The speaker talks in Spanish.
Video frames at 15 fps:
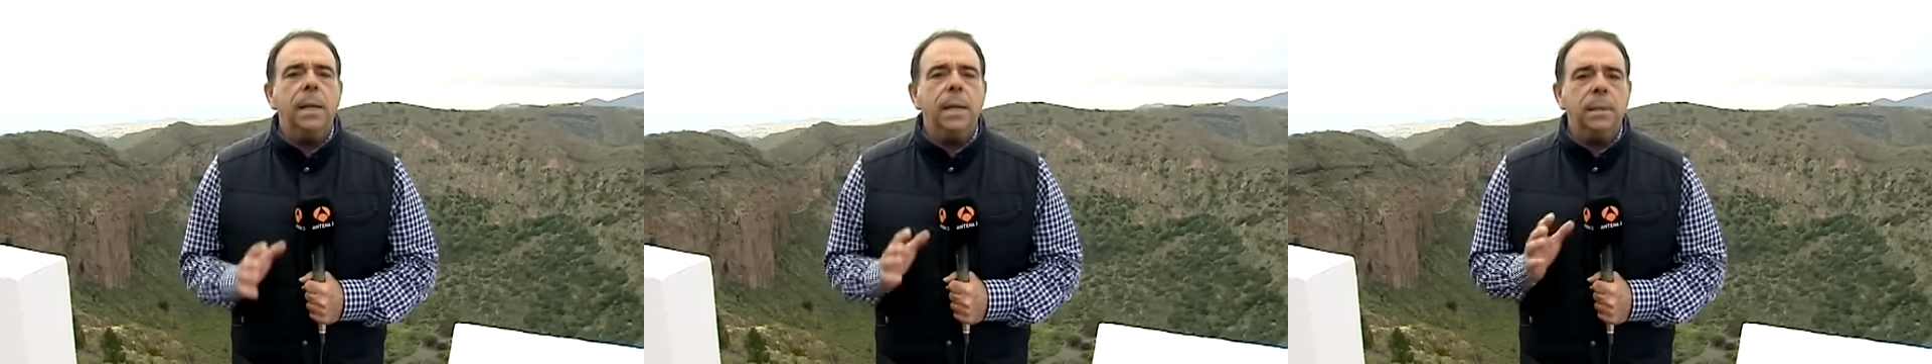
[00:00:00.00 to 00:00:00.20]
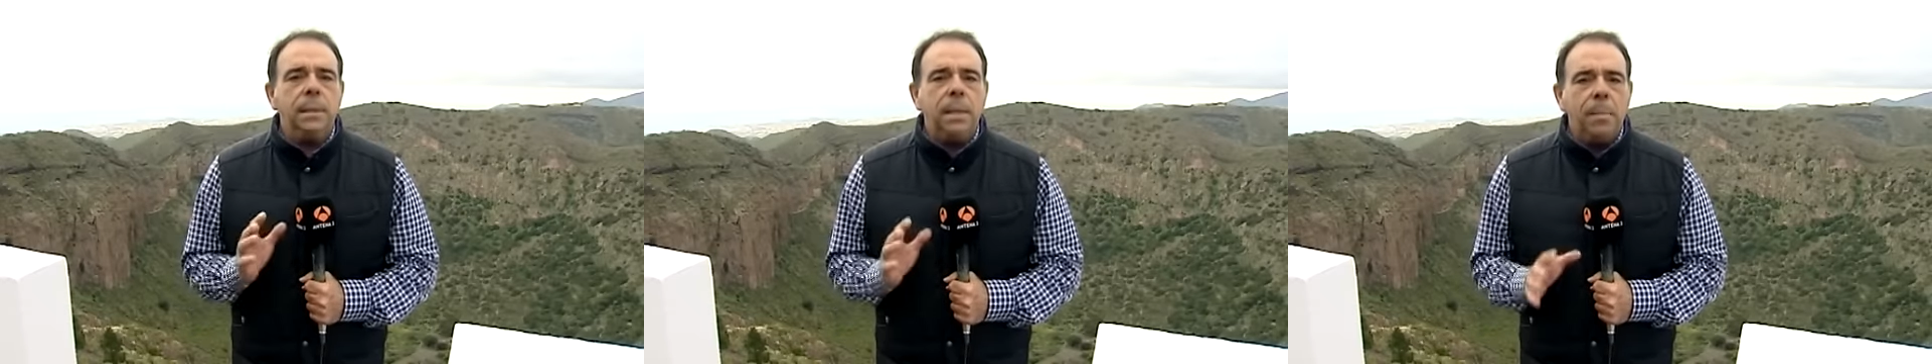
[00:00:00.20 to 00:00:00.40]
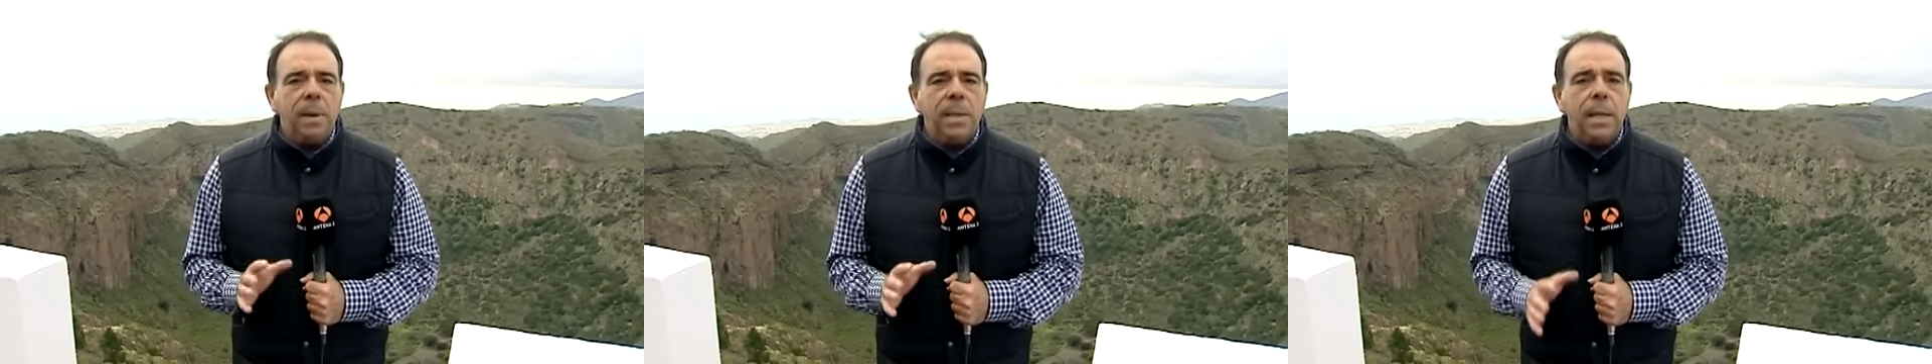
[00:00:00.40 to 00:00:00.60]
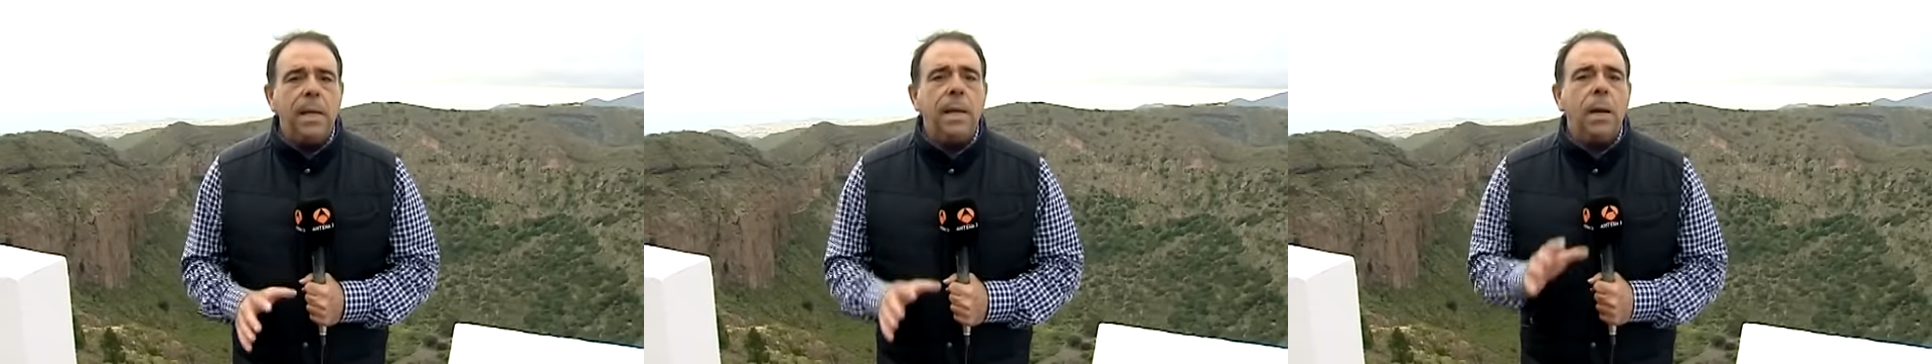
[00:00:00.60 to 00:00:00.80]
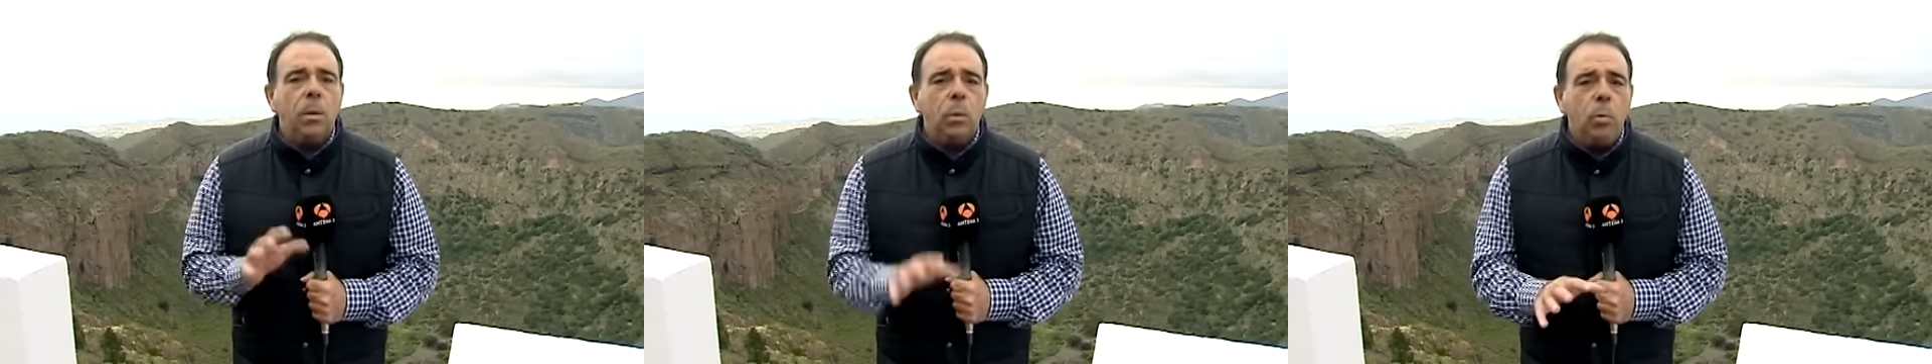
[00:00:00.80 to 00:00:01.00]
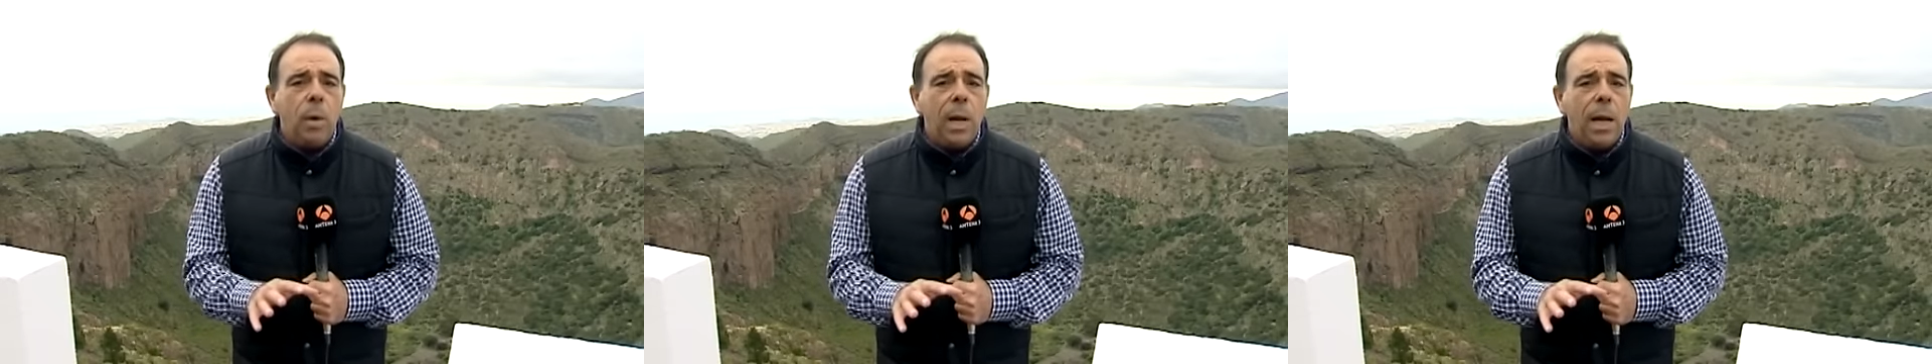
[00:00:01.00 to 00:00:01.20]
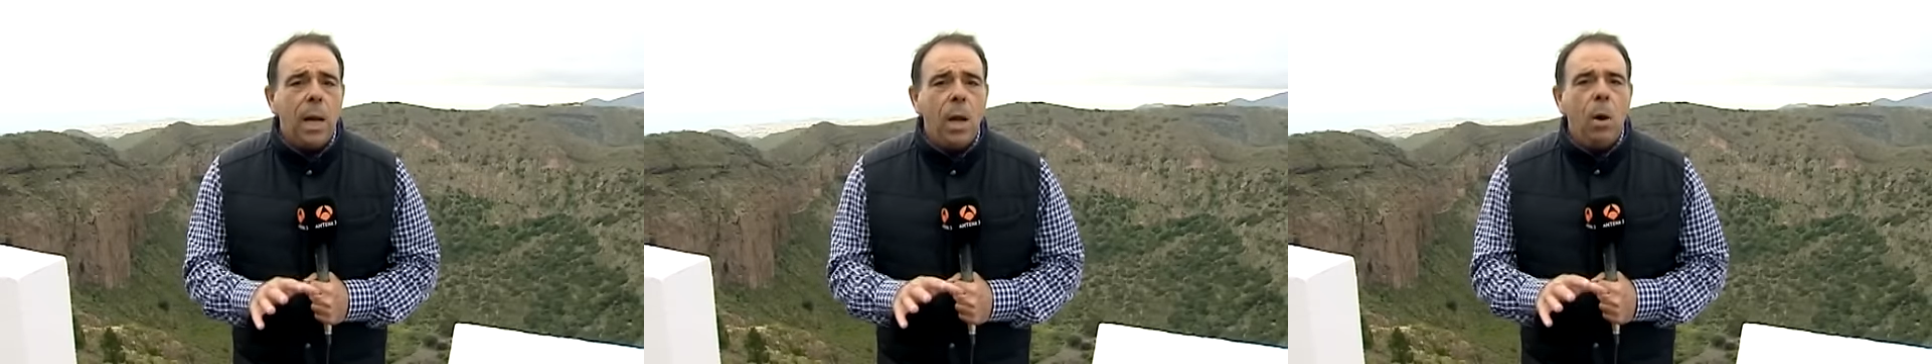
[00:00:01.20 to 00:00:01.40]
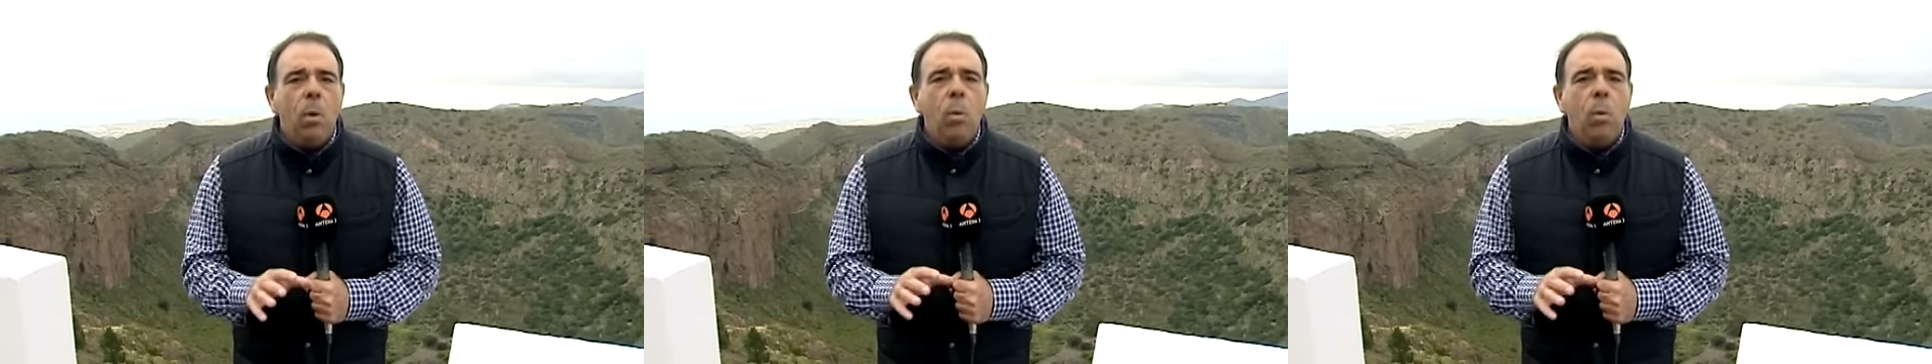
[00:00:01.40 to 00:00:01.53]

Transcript: de esta mañana, Rúa,